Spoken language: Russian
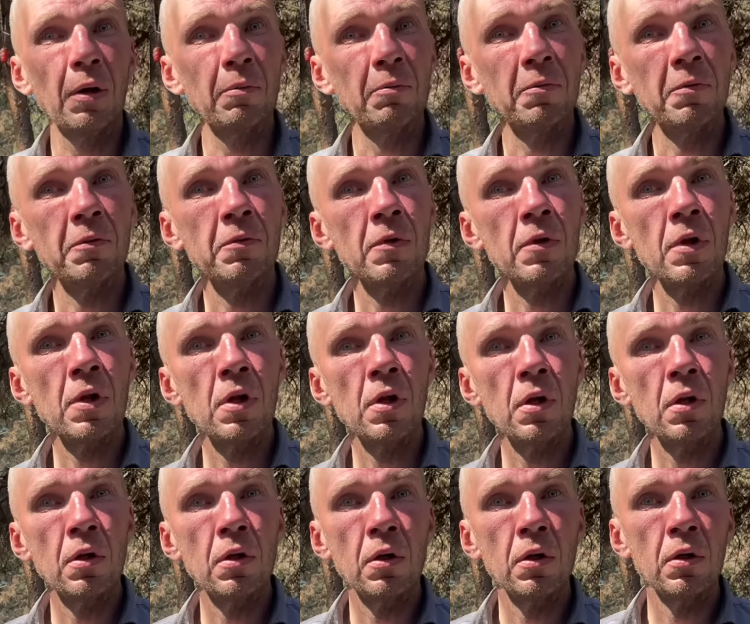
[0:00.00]
что в лесу
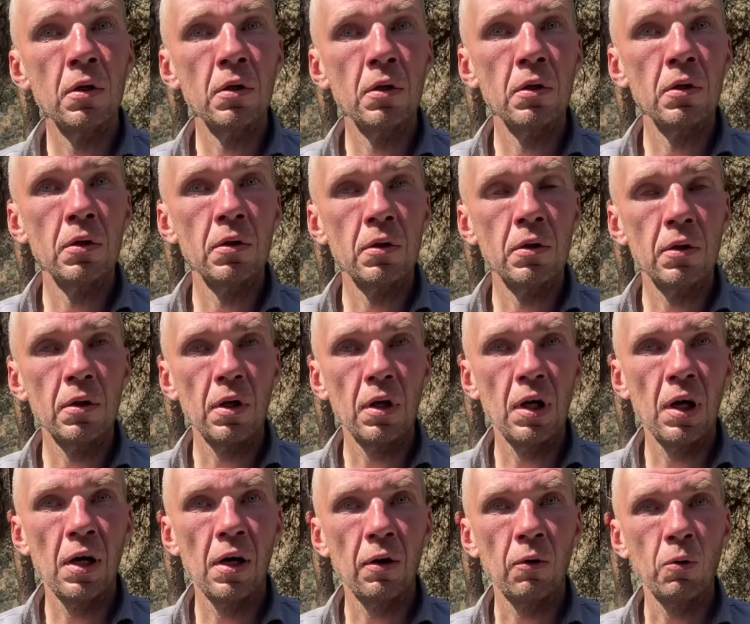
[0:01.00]
все будки сейчас снесут.
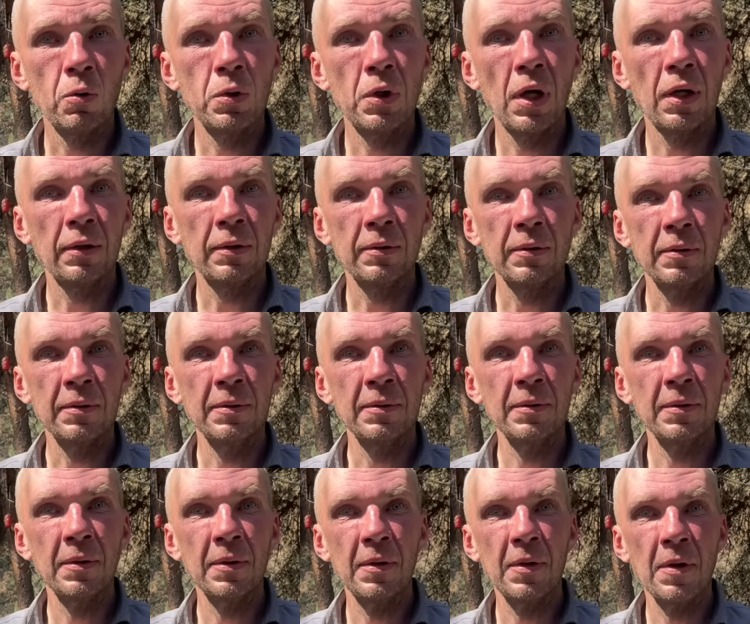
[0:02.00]
А куда? В
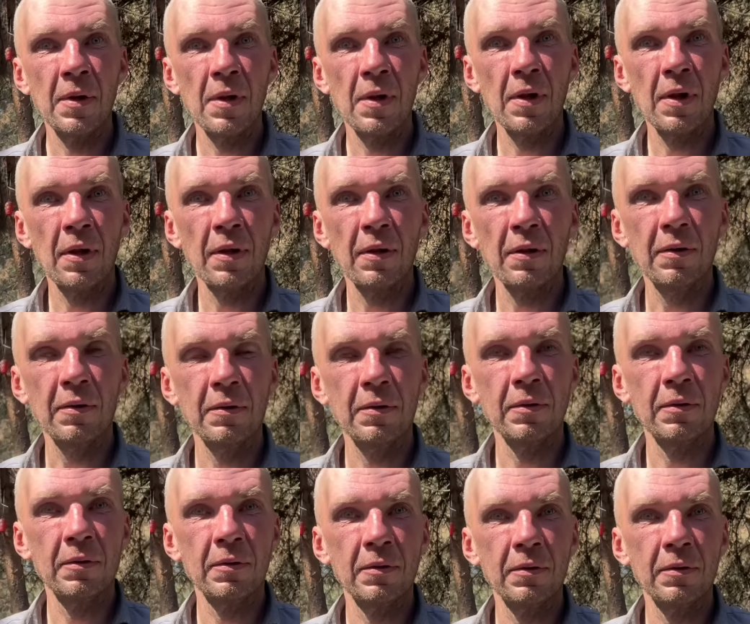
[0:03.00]
пятницу. Куда снесут?